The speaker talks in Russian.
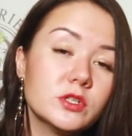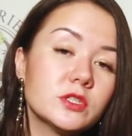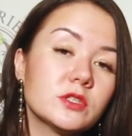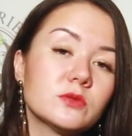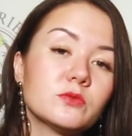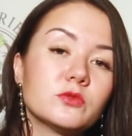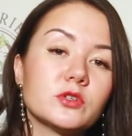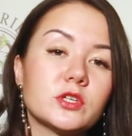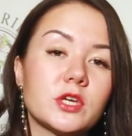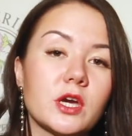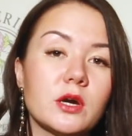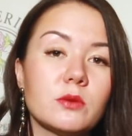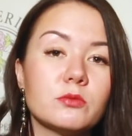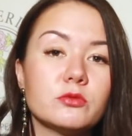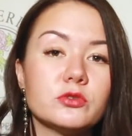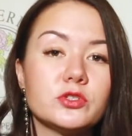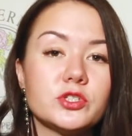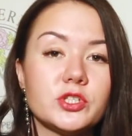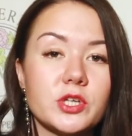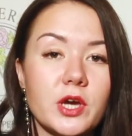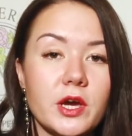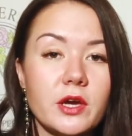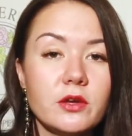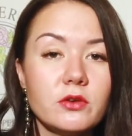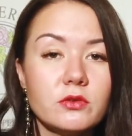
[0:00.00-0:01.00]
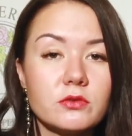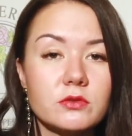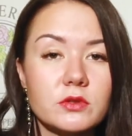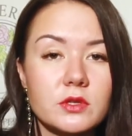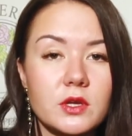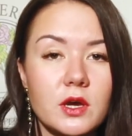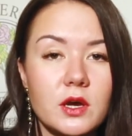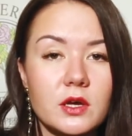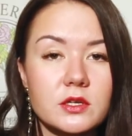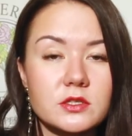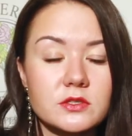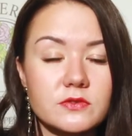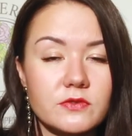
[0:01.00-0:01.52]
этому я обучаю
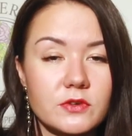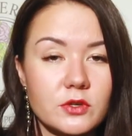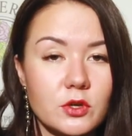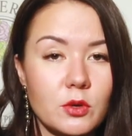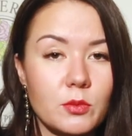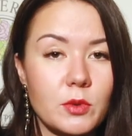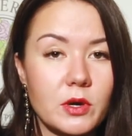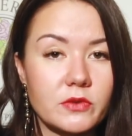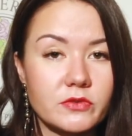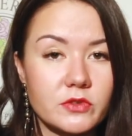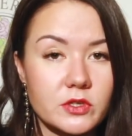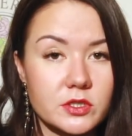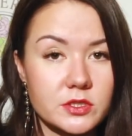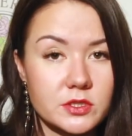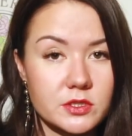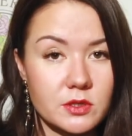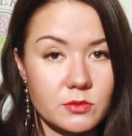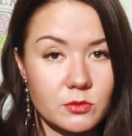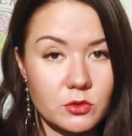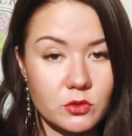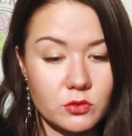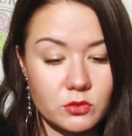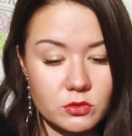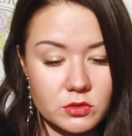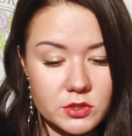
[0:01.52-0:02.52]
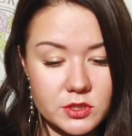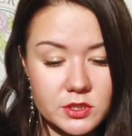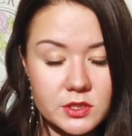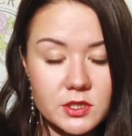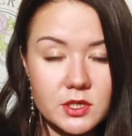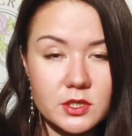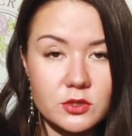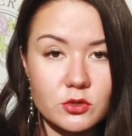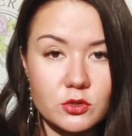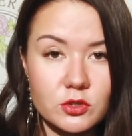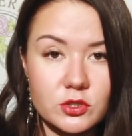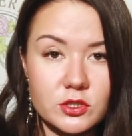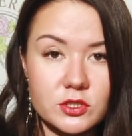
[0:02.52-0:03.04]
на своем авторском курсе,
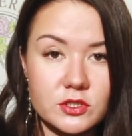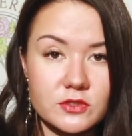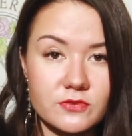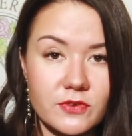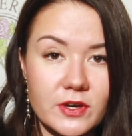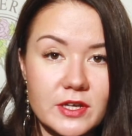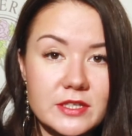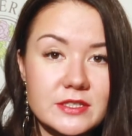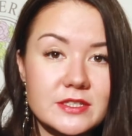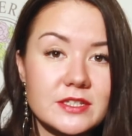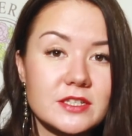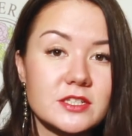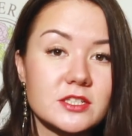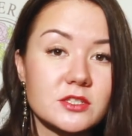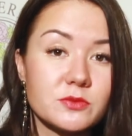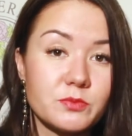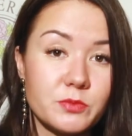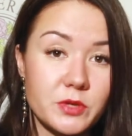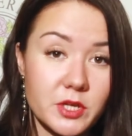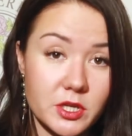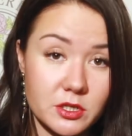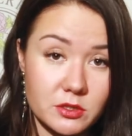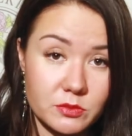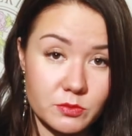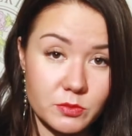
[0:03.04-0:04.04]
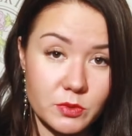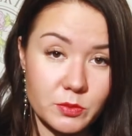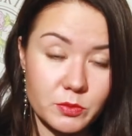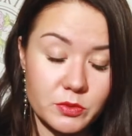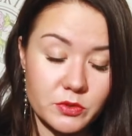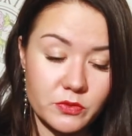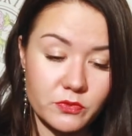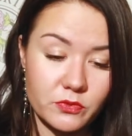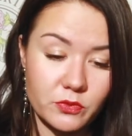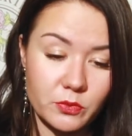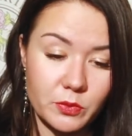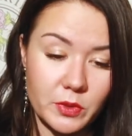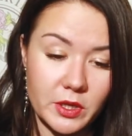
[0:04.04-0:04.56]
который называется «Эксперт по
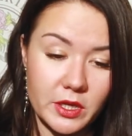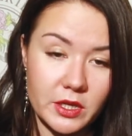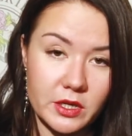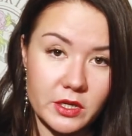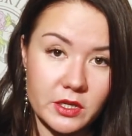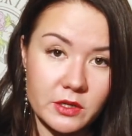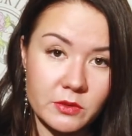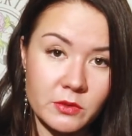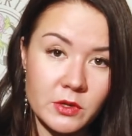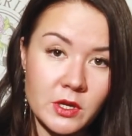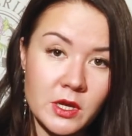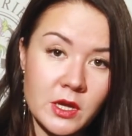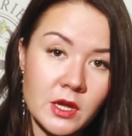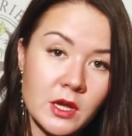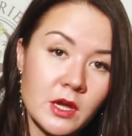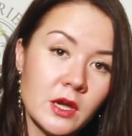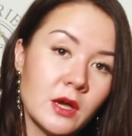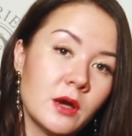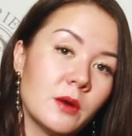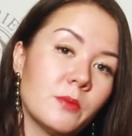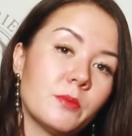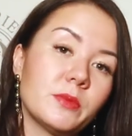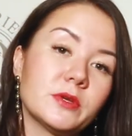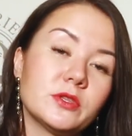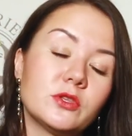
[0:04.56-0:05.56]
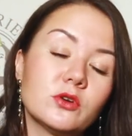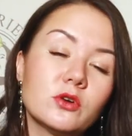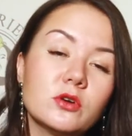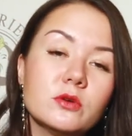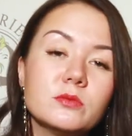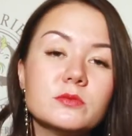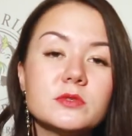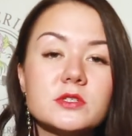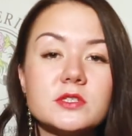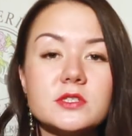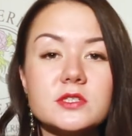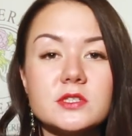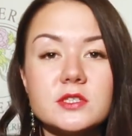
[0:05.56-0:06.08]
парфюмерии».
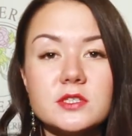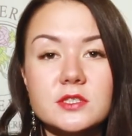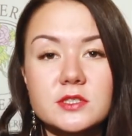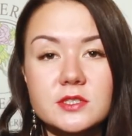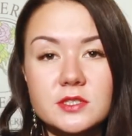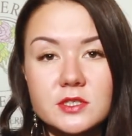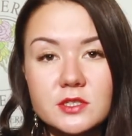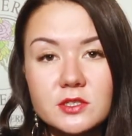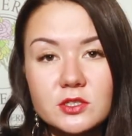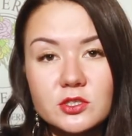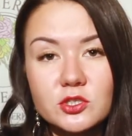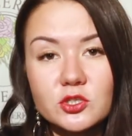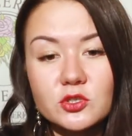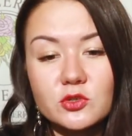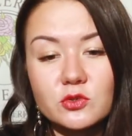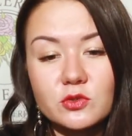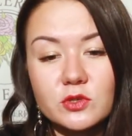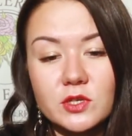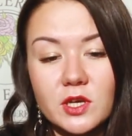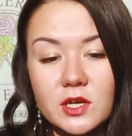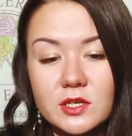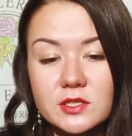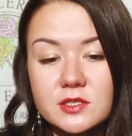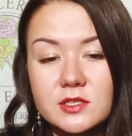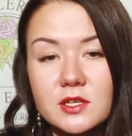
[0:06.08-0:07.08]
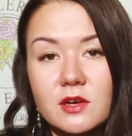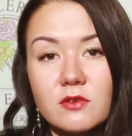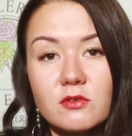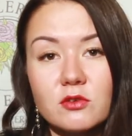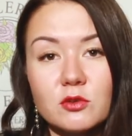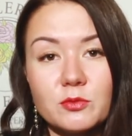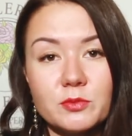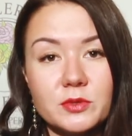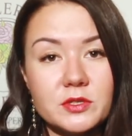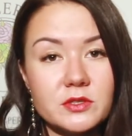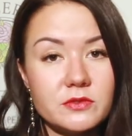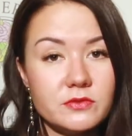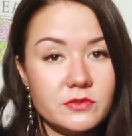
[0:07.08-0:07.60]
Подробности и ссылочку я
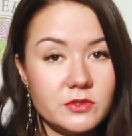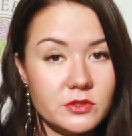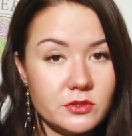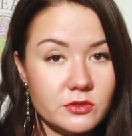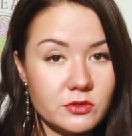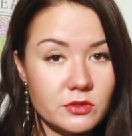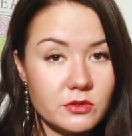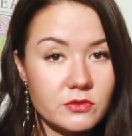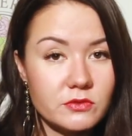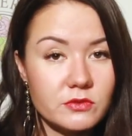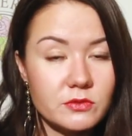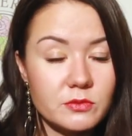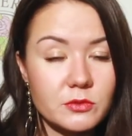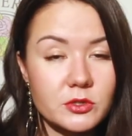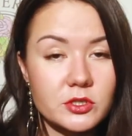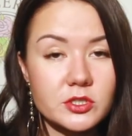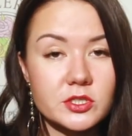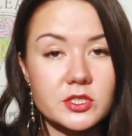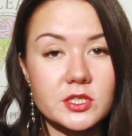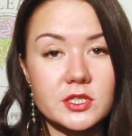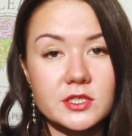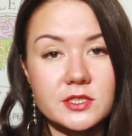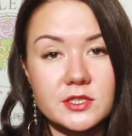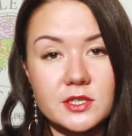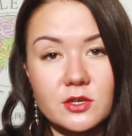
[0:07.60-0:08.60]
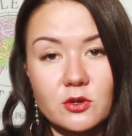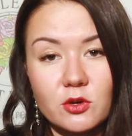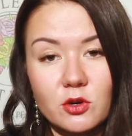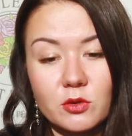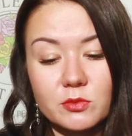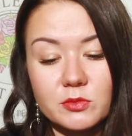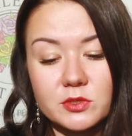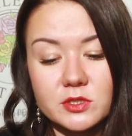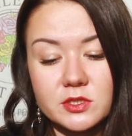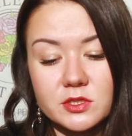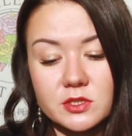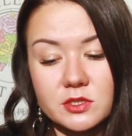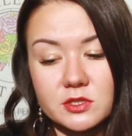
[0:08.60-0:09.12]
оставлю под видео. Вы можете
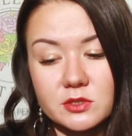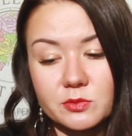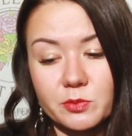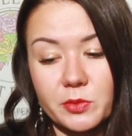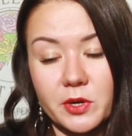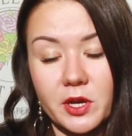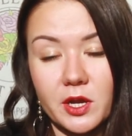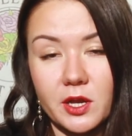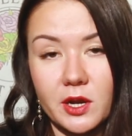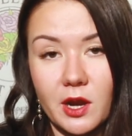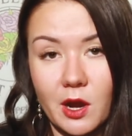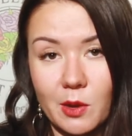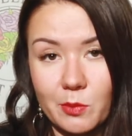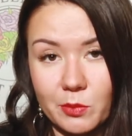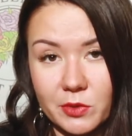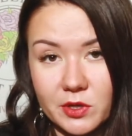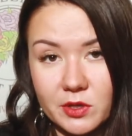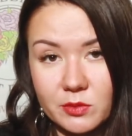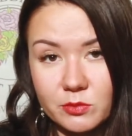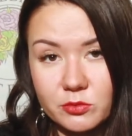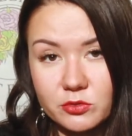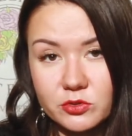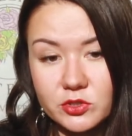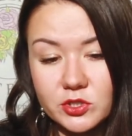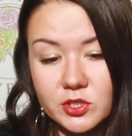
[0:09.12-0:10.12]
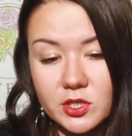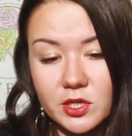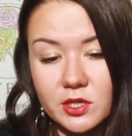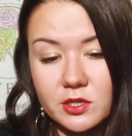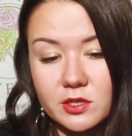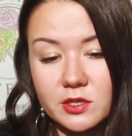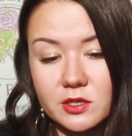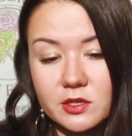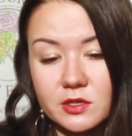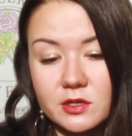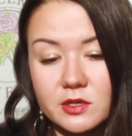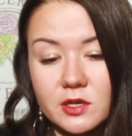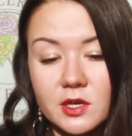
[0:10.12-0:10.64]
ознакомиться с программой
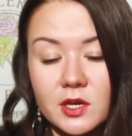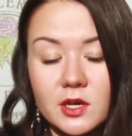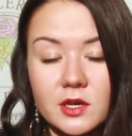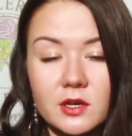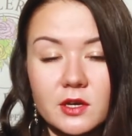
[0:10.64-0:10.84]
обучения,